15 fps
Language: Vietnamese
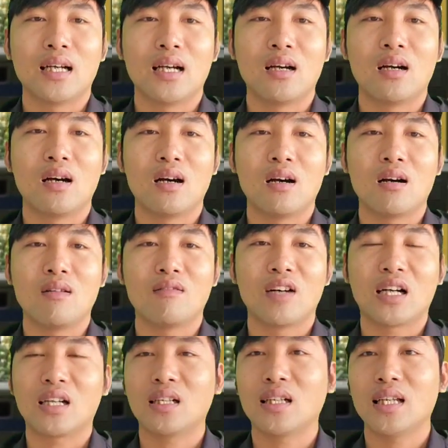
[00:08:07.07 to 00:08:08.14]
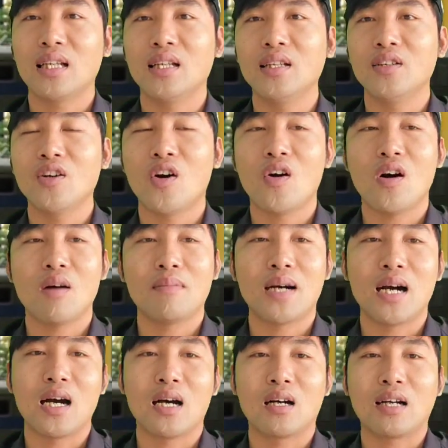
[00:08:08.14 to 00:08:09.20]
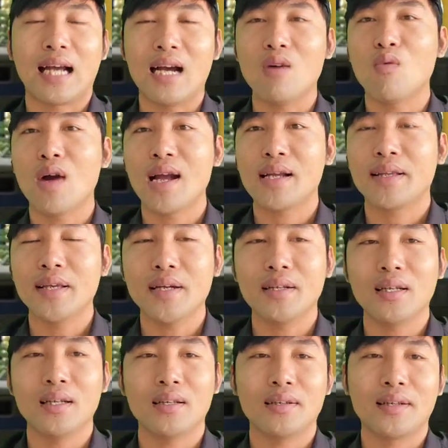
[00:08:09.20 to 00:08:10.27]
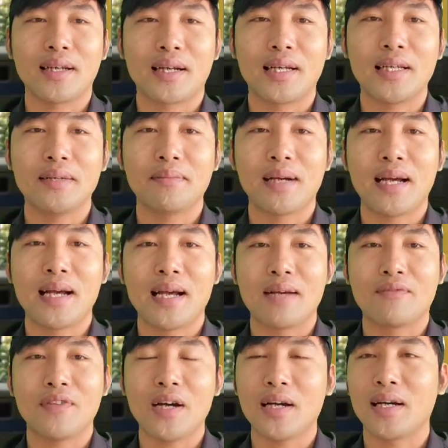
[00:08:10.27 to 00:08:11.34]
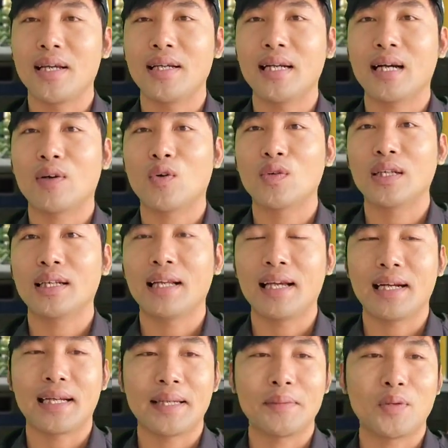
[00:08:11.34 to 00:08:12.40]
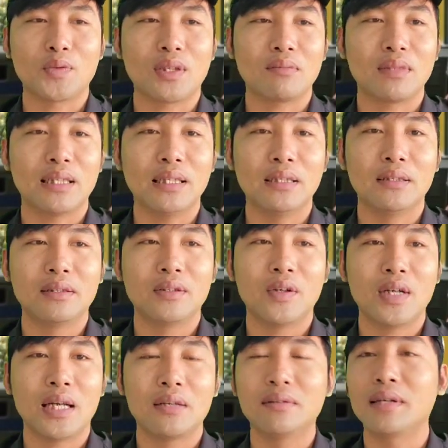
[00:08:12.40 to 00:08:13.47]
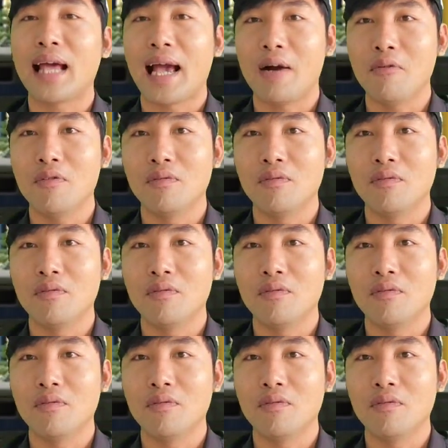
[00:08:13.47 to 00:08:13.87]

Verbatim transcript: à, và cái lý do mà khả quan nhất đó là khi mà phát hiện ra cô Đinh Lan này một trong những người gọi là lừa đảo